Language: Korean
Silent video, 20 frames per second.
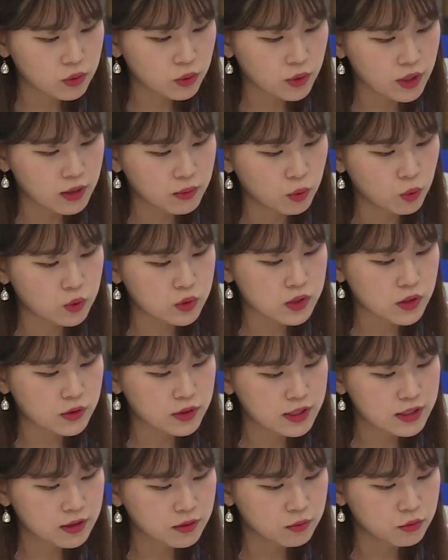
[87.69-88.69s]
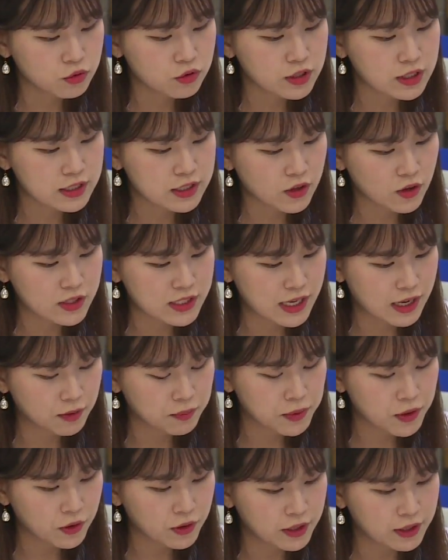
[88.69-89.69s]
목소리 등이 심사 기준이라고
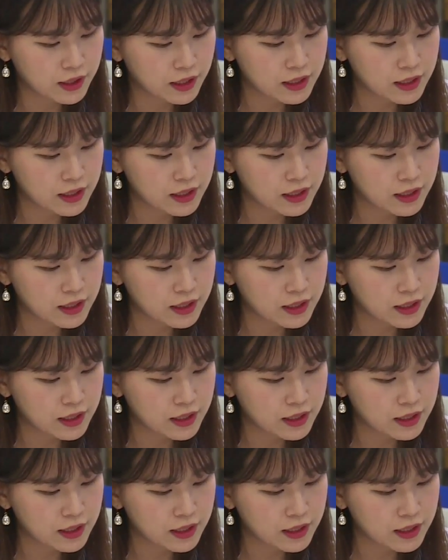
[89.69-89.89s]
합니다.